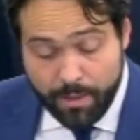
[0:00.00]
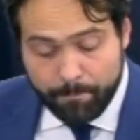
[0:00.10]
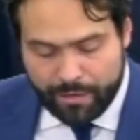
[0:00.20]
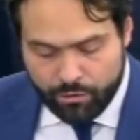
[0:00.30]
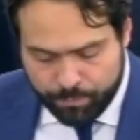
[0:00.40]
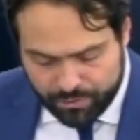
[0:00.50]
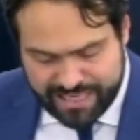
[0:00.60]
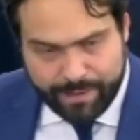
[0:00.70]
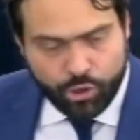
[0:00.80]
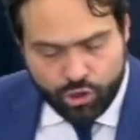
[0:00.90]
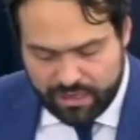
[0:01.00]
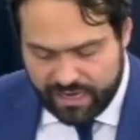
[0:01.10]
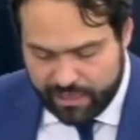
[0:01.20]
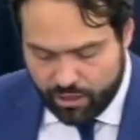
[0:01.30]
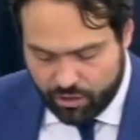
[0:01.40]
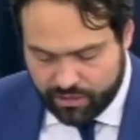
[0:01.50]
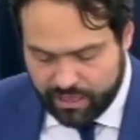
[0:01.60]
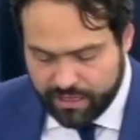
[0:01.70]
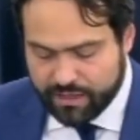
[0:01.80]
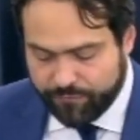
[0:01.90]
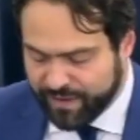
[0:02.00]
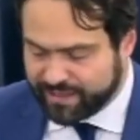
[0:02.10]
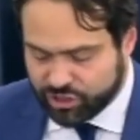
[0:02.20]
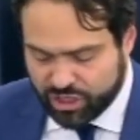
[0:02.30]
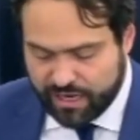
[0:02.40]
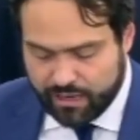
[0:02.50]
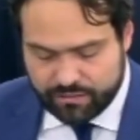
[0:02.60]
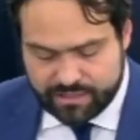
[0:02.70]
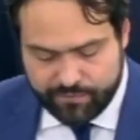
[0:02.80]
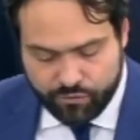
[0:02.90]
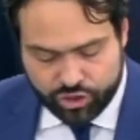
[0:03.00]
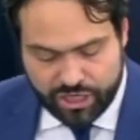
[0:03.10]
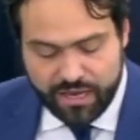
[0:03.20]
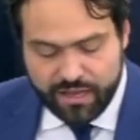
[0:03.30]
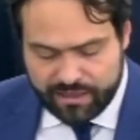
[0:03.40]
ma non possiamo chiudere gli occhi né far tacere la nostra voce